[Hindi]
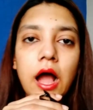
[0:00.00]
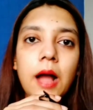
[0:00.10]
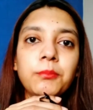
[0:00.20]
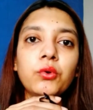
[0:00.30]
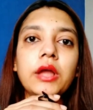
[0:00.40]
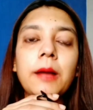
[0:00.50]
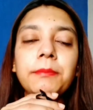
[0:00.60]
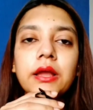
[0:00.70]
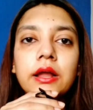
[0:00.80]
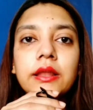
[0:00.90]
आपको यहाँ
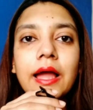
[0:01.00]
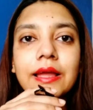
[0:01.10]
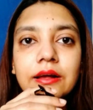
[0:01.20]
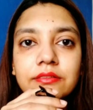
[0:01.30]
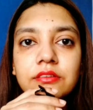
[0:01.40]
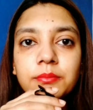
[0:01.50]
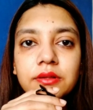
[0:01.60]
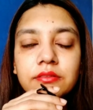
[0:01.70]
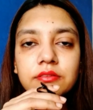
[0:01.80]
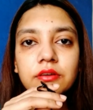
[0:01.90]
पे करना है
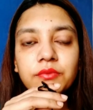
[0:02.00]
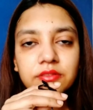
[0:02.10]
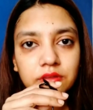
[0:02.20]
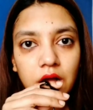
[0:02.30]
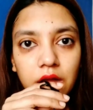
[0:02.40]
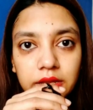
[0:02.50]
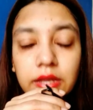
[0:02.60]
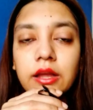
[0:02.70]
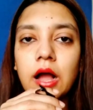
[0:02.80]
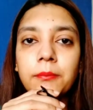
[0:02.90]
कस्टमर सर्विस का ही
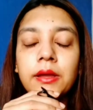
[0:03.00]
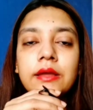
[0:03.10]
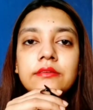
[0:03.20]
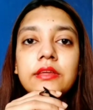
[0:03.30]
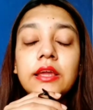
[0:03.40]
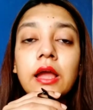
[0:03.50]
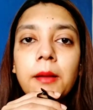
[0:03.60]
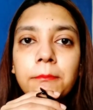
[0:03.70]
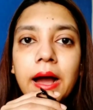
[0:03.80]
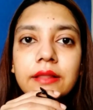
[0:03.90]
काम ठीक
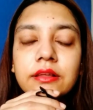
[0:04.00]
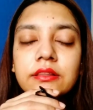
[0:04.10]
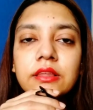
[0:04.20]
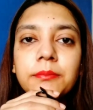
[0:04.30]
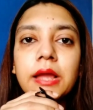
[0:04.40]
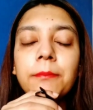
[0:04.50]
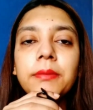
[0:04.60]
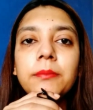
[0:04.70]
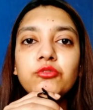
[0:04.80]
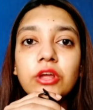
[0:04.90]
बात करते हम यहाँ
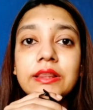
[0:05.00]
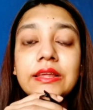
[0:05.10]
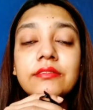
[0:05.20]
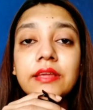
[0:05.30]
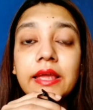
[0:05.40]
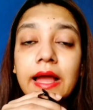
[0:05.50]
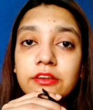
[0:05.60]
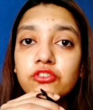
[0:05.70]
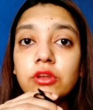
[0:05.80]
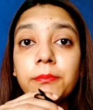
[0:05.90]
पे अब जल्दी से
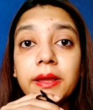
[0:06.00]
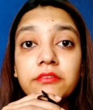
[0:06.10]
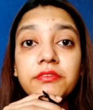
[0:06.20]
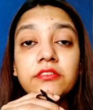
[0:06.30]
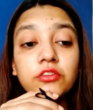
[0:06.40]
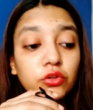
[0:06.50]
एडिशनल बेनिफिट्स